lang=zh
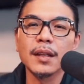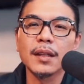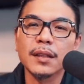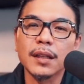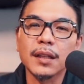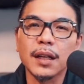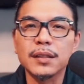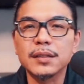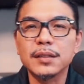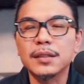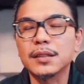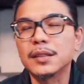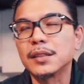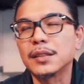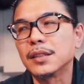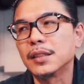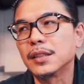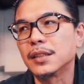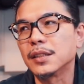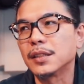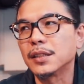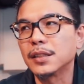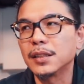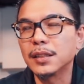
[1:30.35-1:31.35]
他
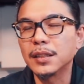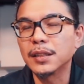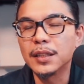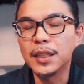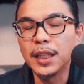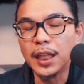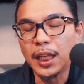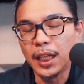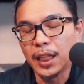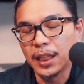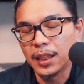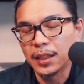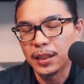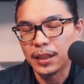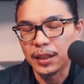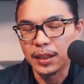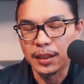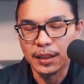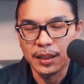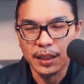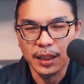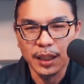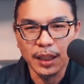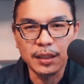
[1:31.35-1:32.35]
是以
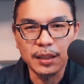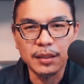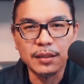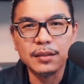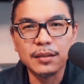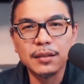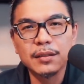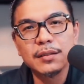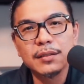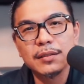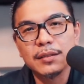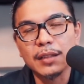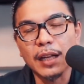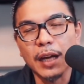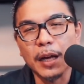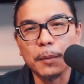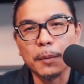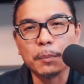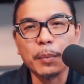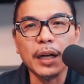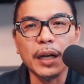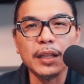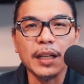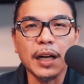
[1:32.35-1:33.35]
前在
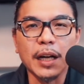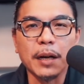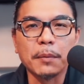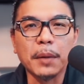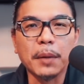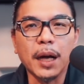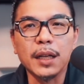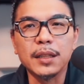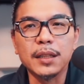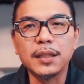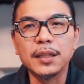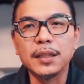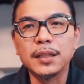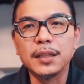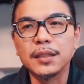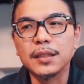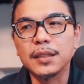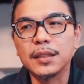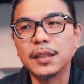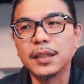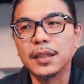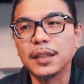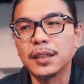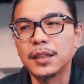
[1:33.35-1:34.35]
巴拿马的一
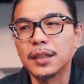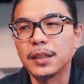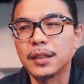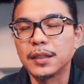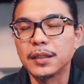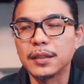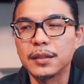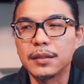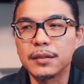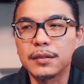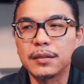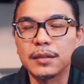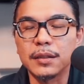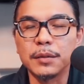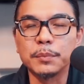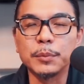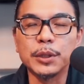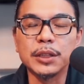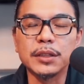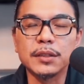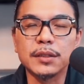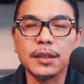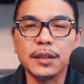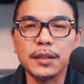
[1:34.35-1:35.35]
个殖民者、